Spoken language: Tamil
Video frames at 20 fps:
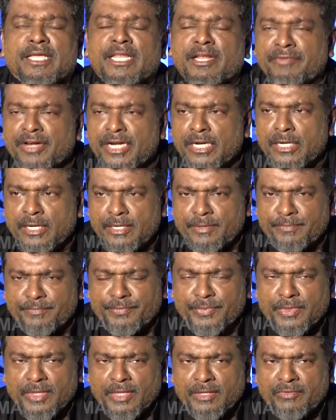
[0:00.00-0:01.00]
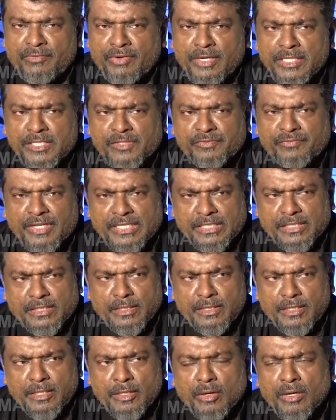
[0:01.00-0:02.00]
இரவி நிழல் த வேர்ல்ட்ஸ் ஃபஸ்ட்
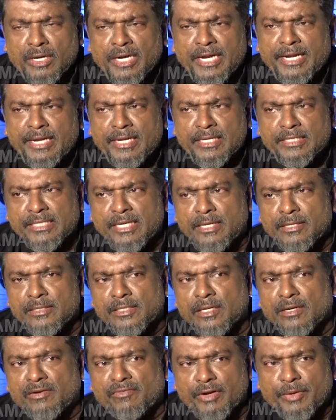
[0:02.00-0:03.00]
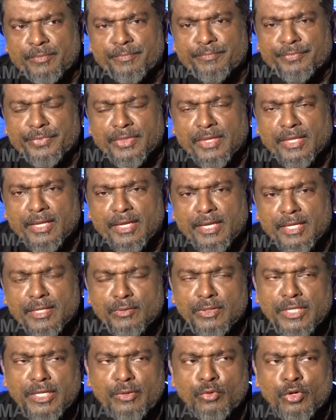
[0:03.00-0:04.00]
நான் லீனியர் சிங்கிள் ஷார்ட் ஃபிலிம் இதை
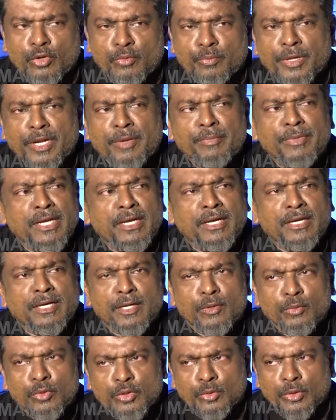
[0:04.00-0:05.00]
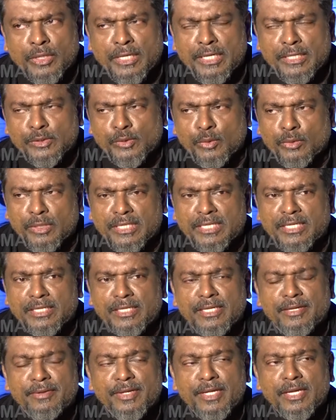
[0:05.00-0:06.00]
வந்து இவ்வளோ பெருமையாக கர்வத்தோடு நான்
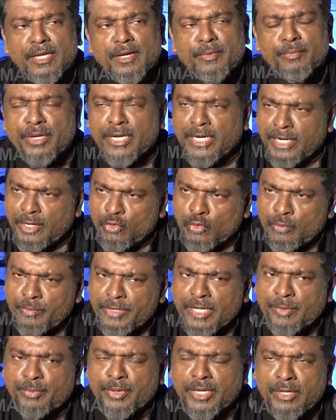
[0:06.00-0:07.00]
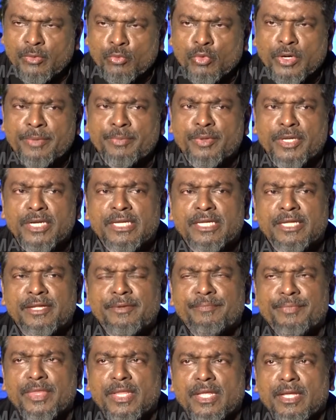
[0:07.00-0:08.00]
சொல்கிறதுக்கு பின்னாடி ஒரு மிகப்பெரிய உழைப்பு இருக்குது